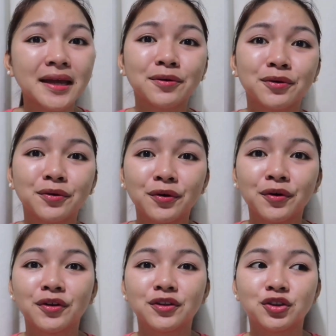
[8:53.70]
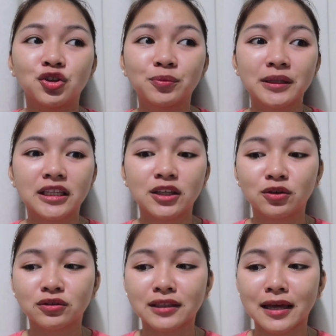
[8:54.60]
Pero,
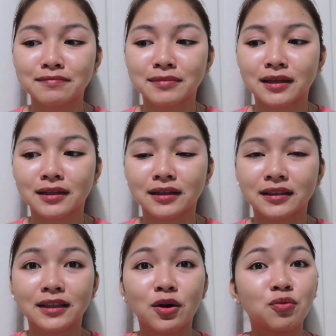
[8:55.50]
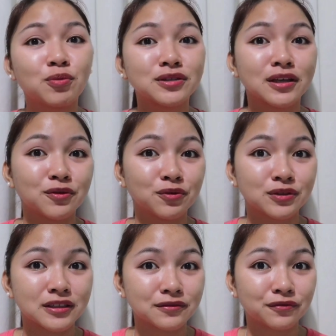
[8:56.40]
dumating yung time na naubos na
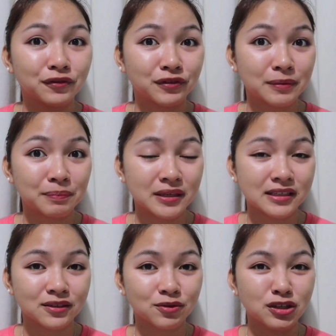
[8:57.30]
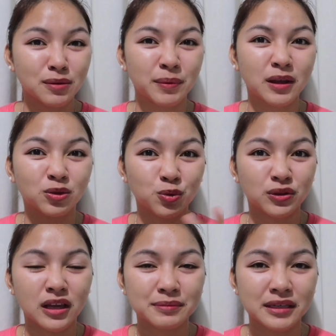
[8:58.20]
yung 15 pieces ko, syempre,
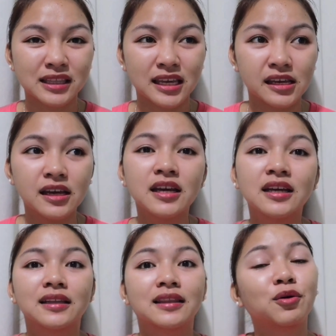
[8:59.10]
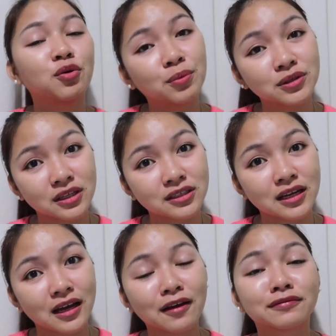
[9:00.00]
2 times a day naubos na
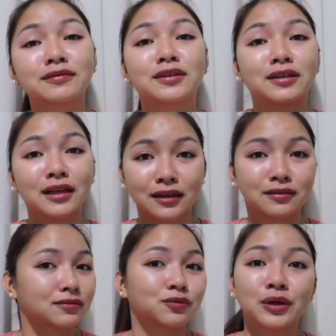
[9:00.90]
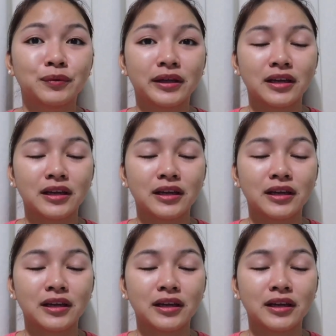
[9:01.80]
siya after like one